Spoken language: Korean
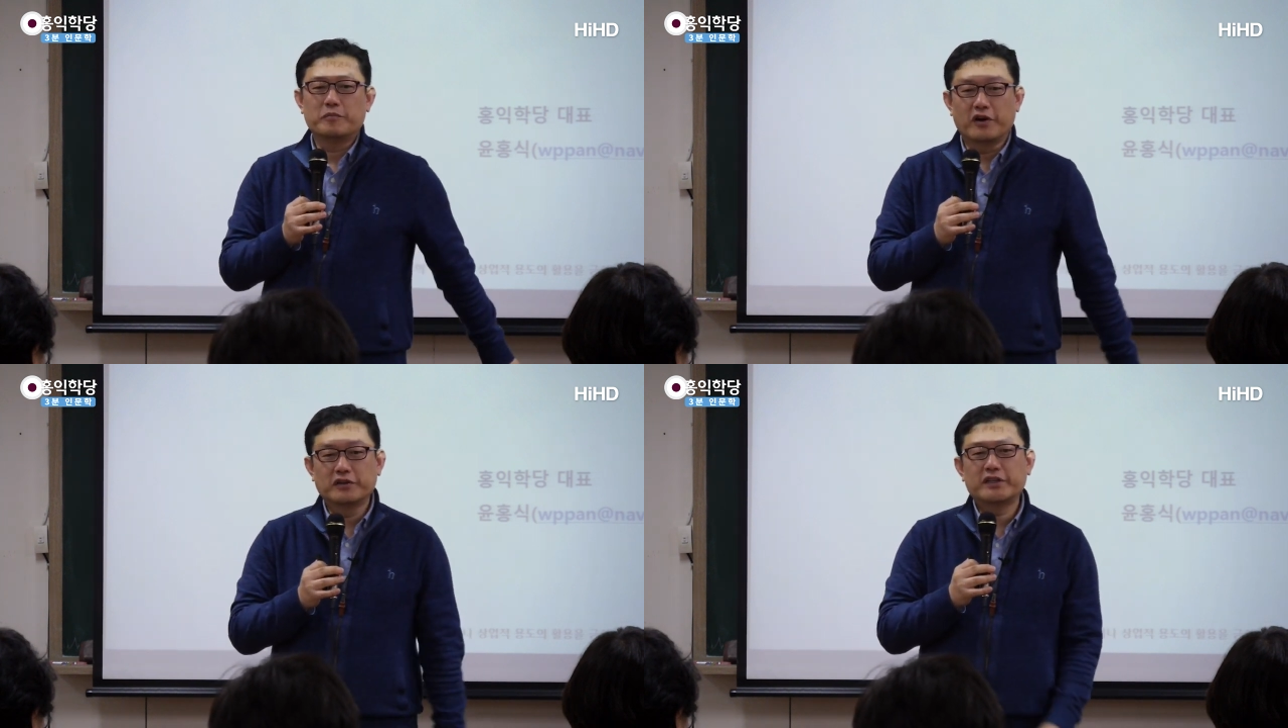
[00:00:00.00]

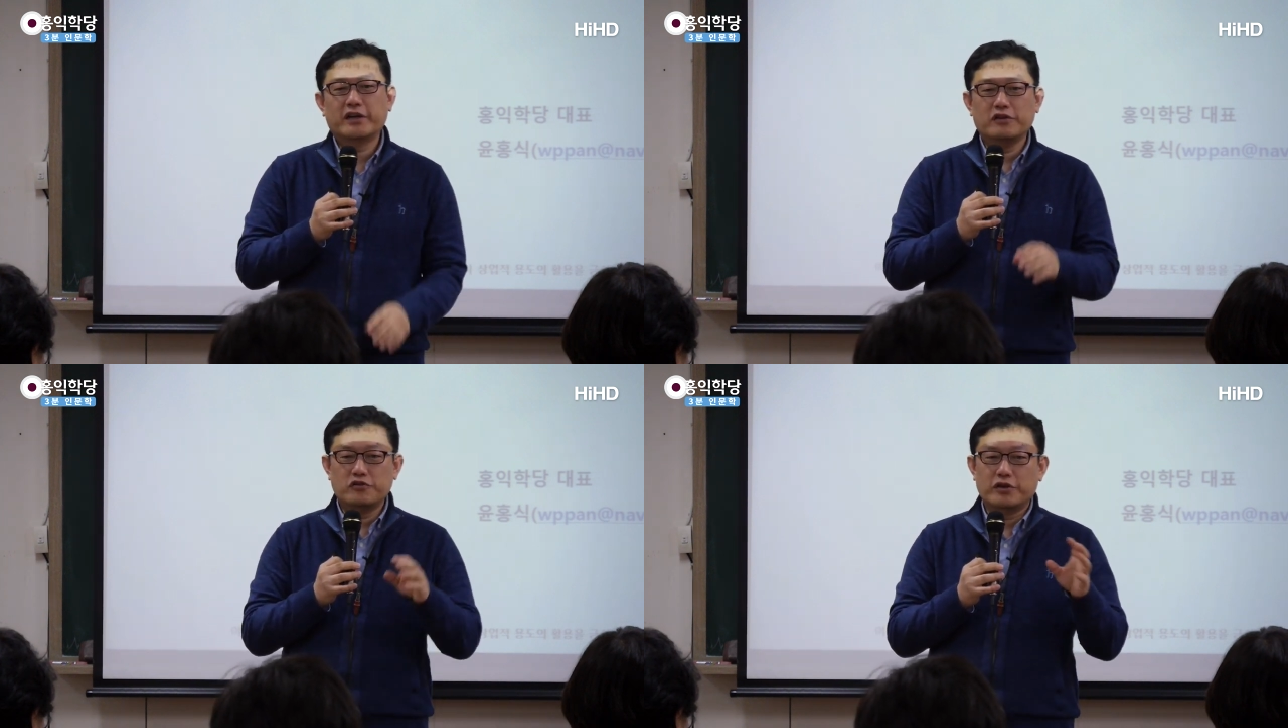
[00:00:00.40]

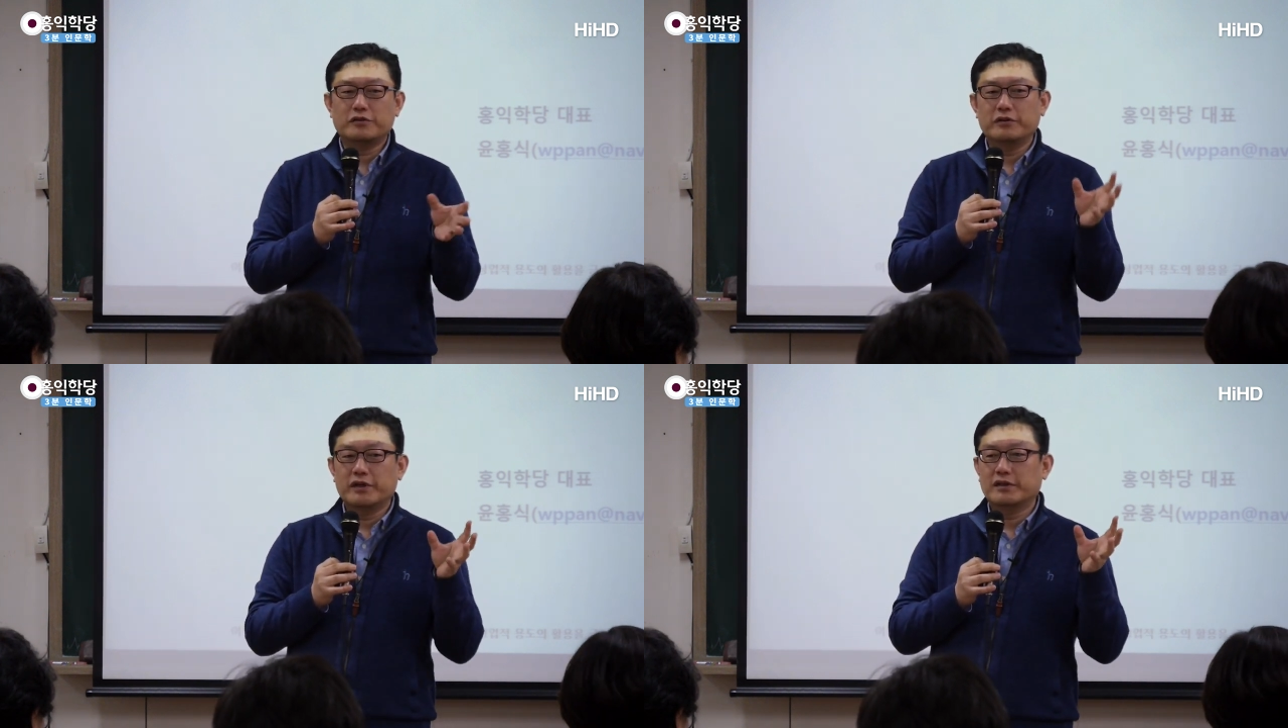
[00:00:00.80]
명상이
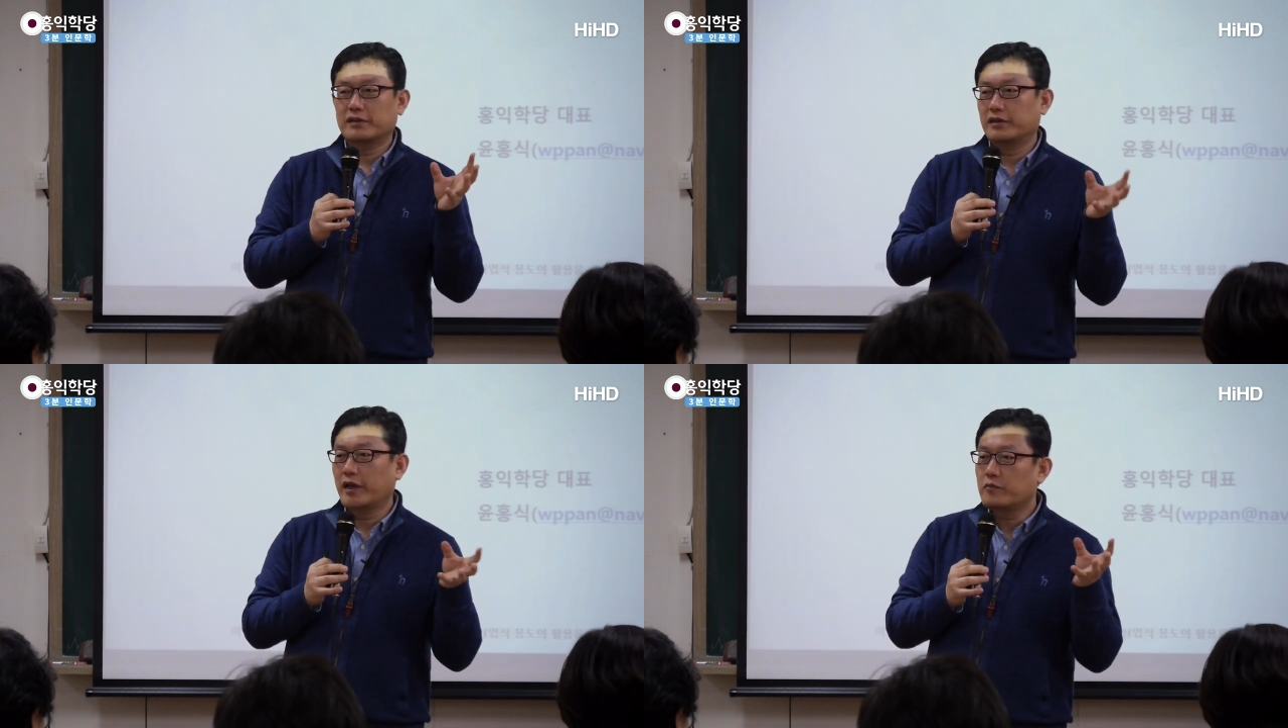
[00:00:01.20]
최고의
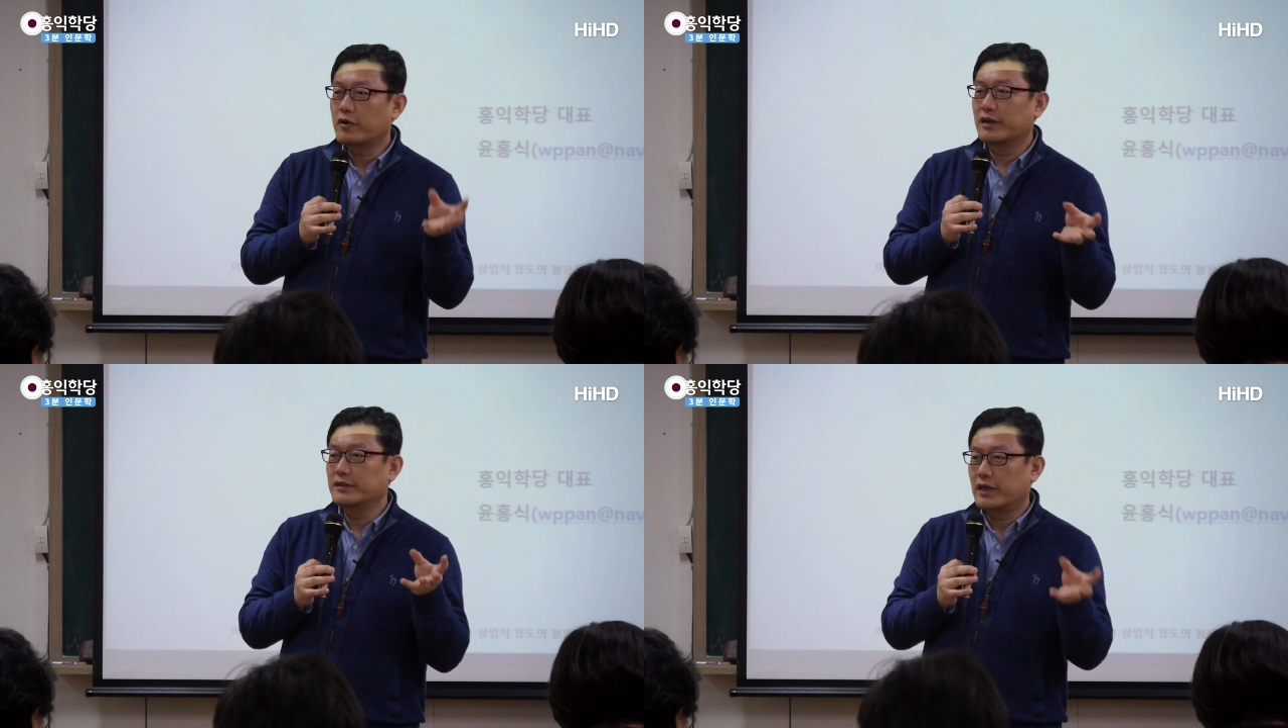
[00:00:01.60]

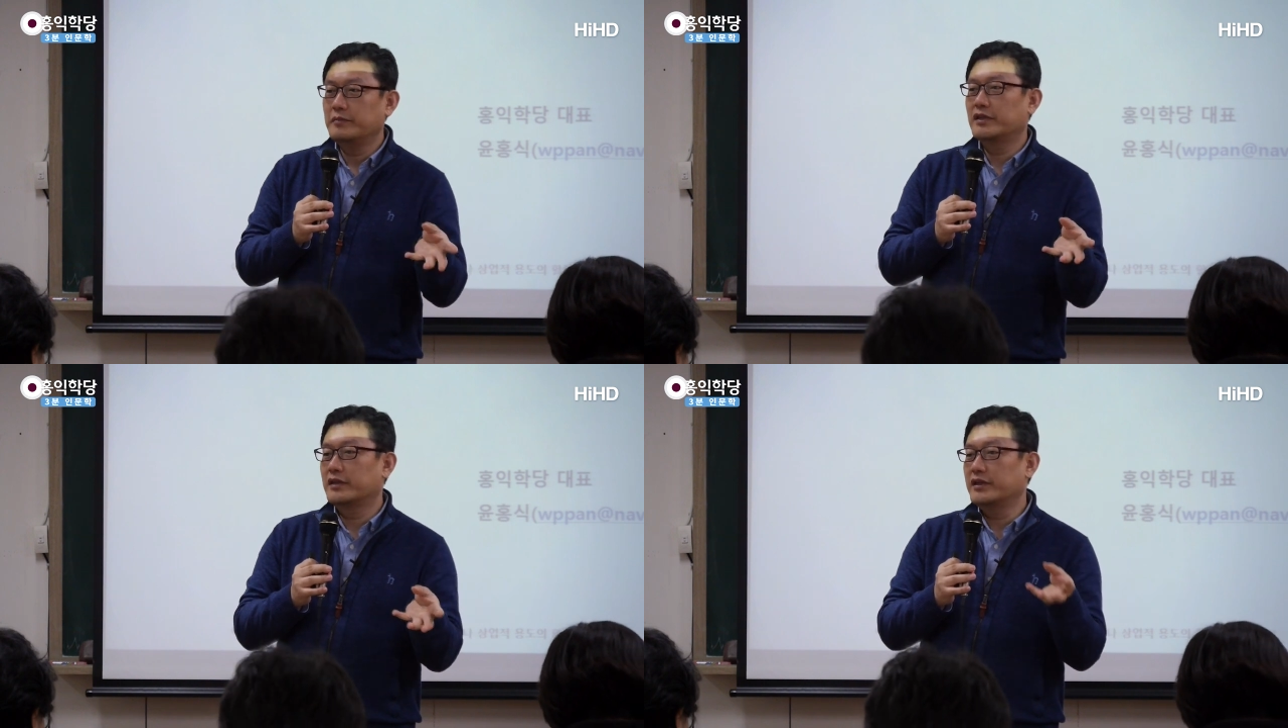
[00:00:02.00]
행복한
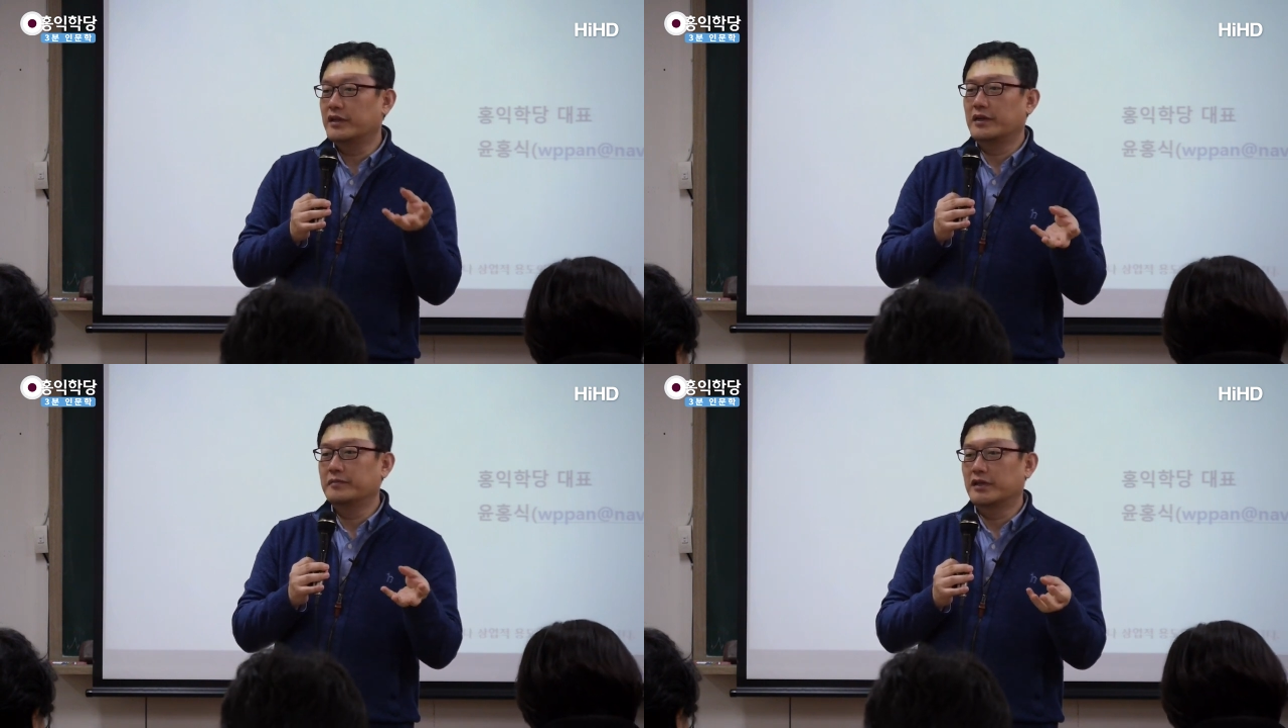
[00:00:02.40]
삶이라는
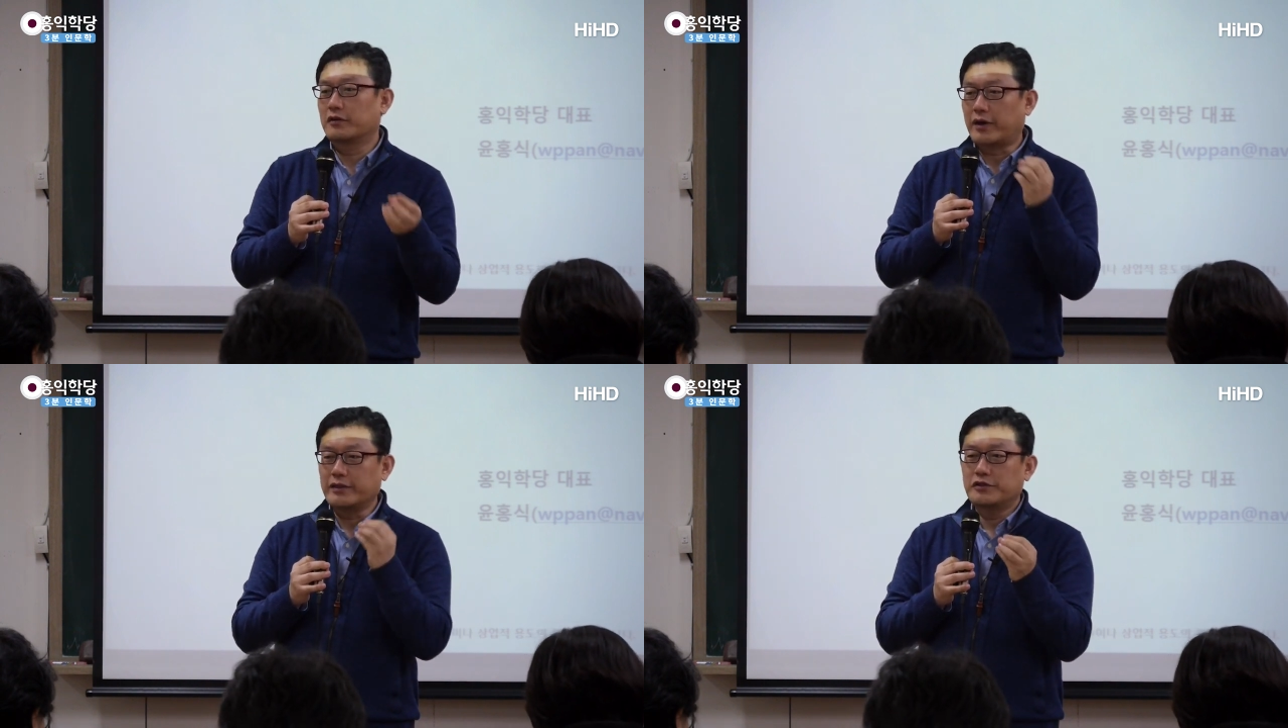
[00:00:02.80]
얘기를 합니다.
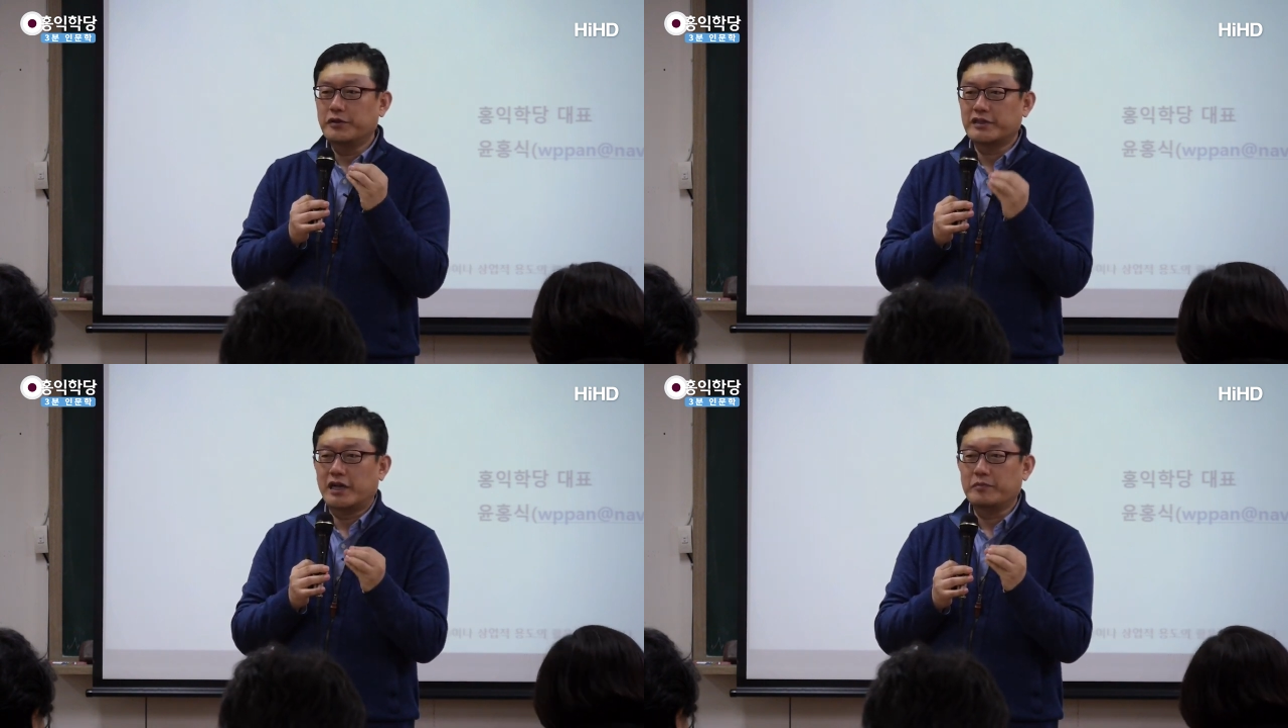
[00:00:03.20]

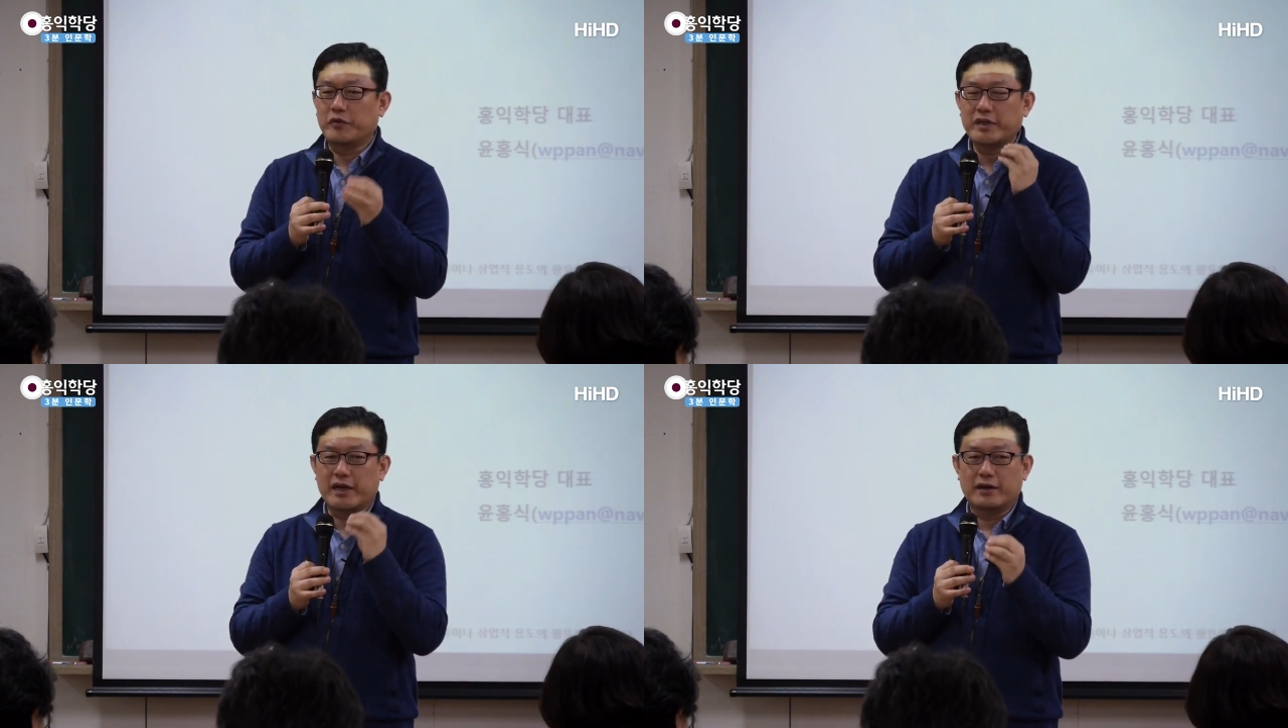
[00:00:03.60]
관조의 삶이.
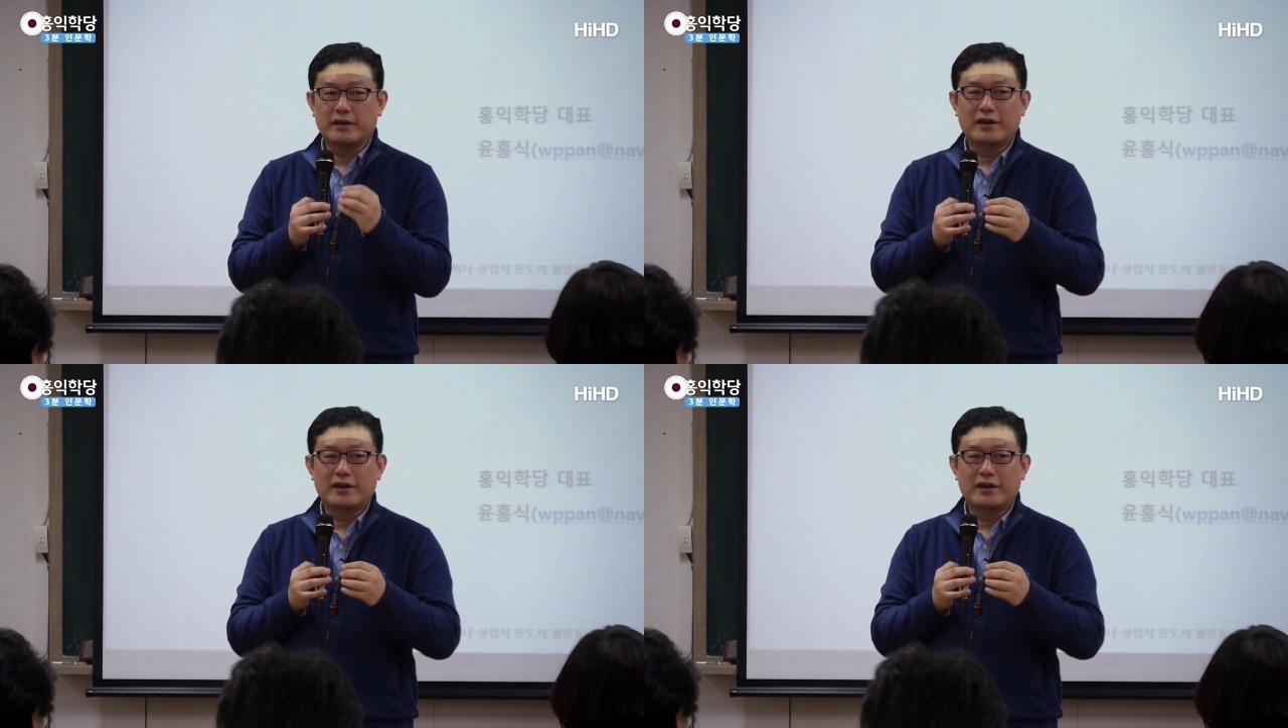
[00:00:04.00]
왜냐?